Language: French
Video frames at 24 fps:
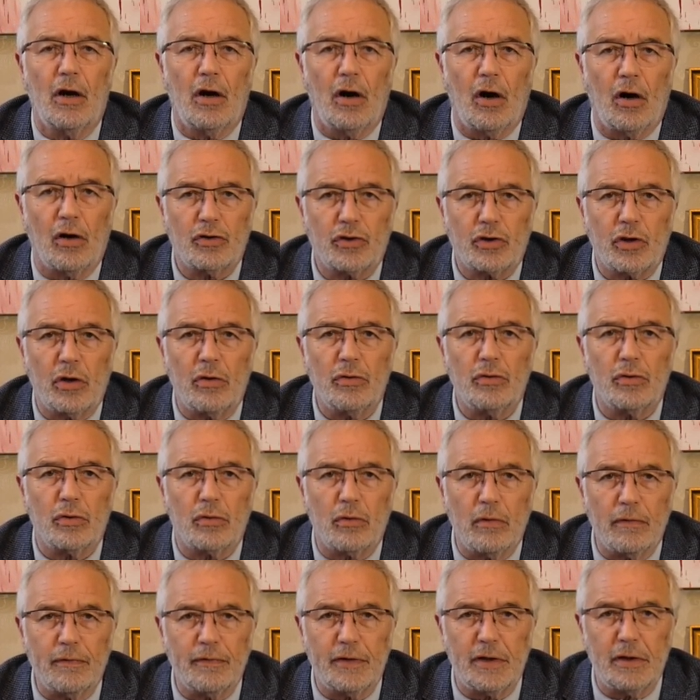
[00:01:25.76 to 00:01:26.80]
En temps de
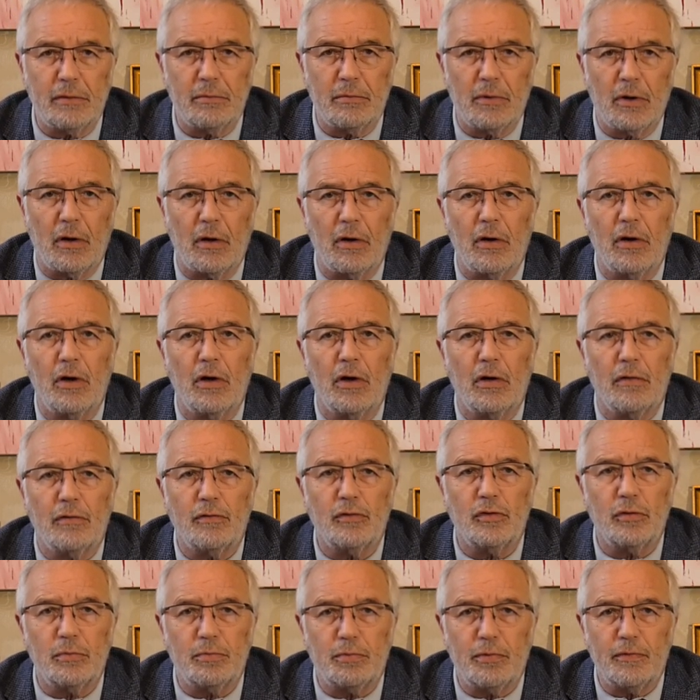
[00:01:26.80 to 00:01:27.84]
confinement,
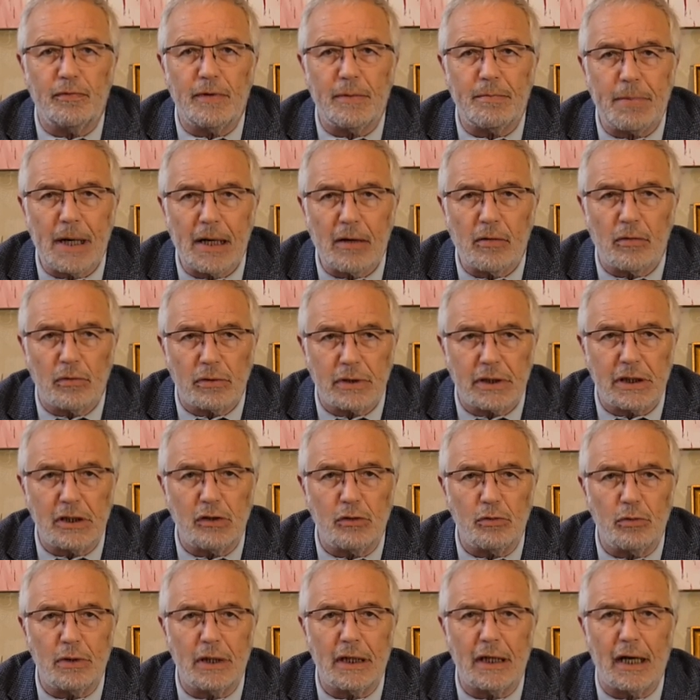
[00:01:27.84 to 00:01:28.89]
vous ne pouvez pas
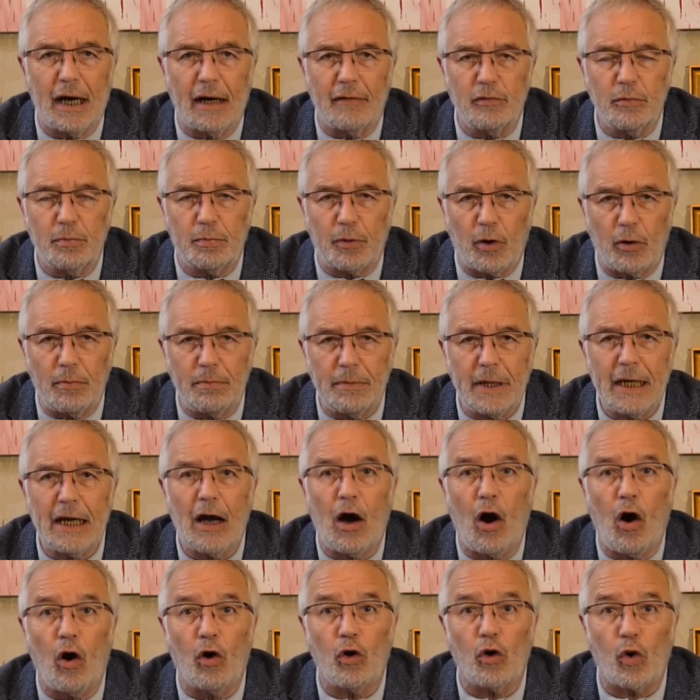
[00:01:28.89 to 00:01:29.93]
continuer à vous promener
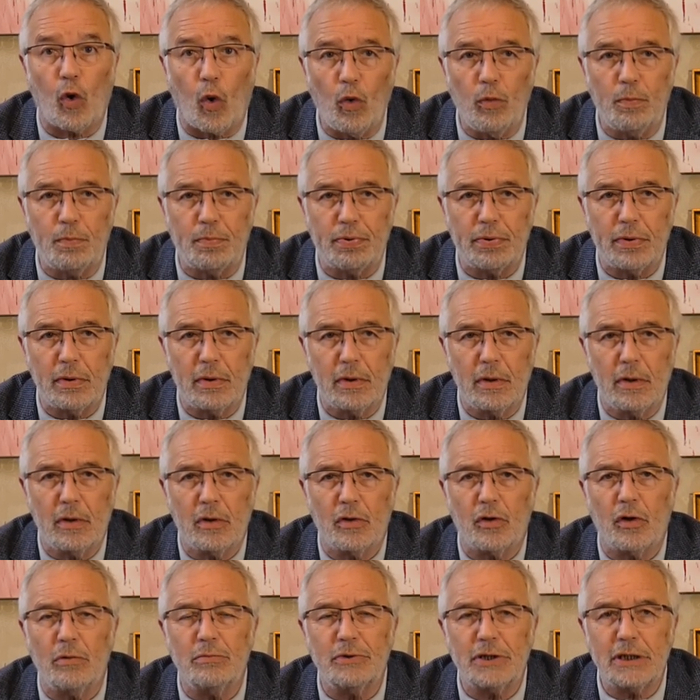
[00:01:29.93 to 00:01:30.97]
en groupe,
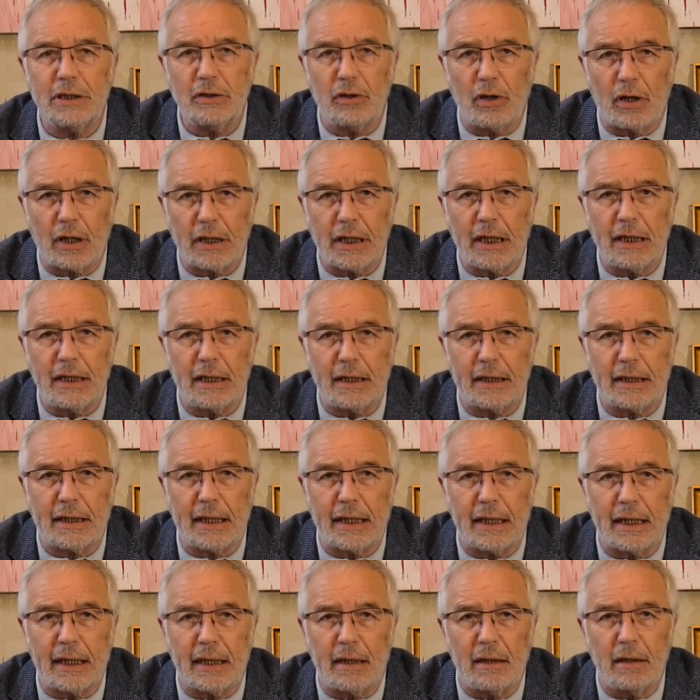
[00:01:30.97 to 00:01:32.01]
comme si de rien
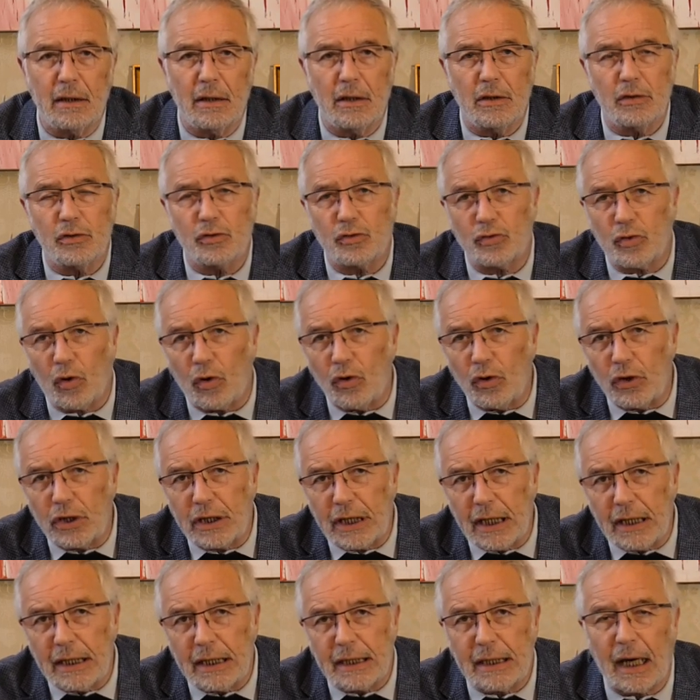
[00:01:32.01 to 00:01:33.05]
n'était, sur le
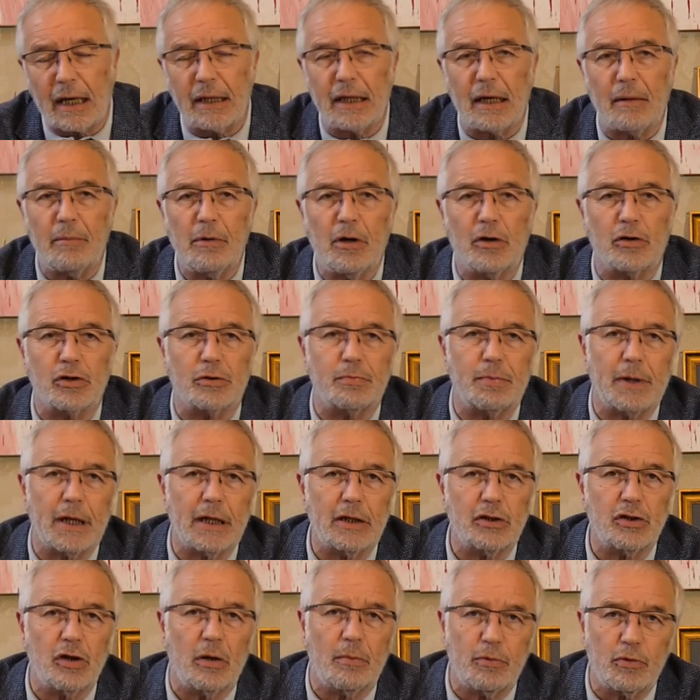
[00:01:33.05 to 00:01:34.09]
quai des Carrières Blanches, par
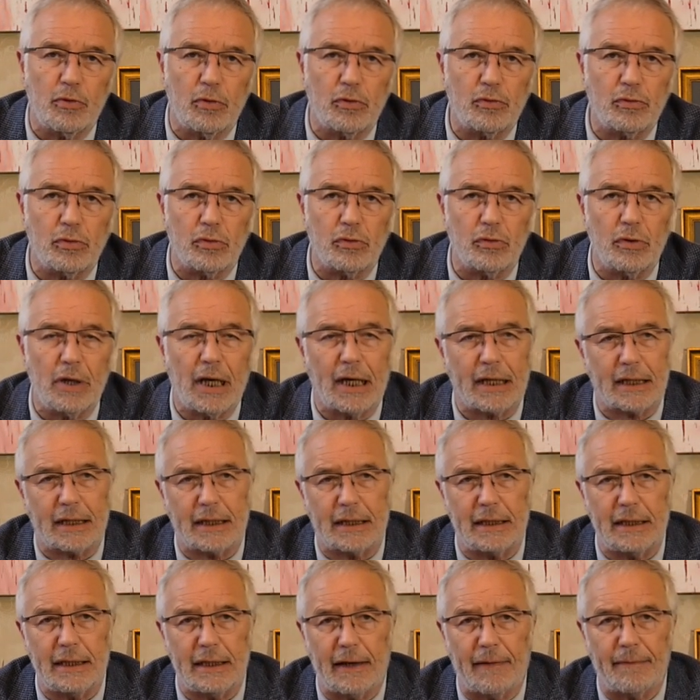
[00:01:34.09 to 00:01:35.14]
exemple, ou autour du lac
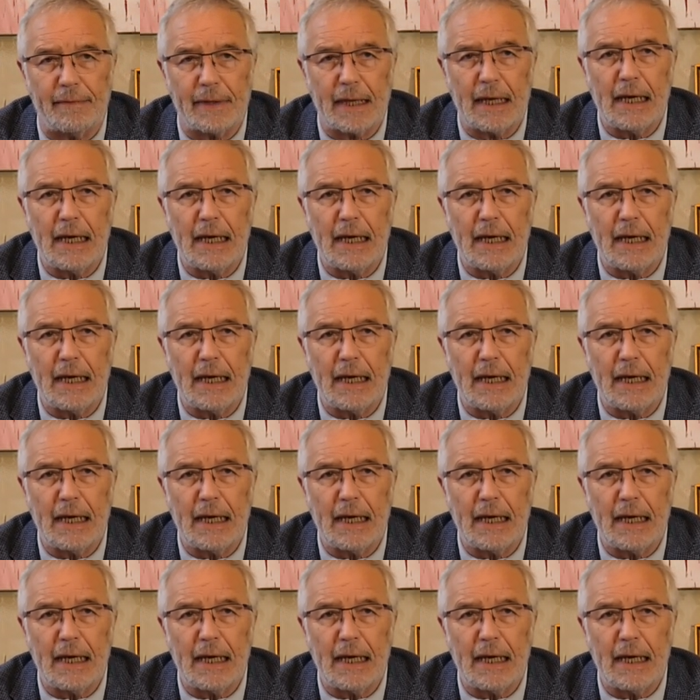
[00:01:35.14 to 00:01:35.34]
Kyr.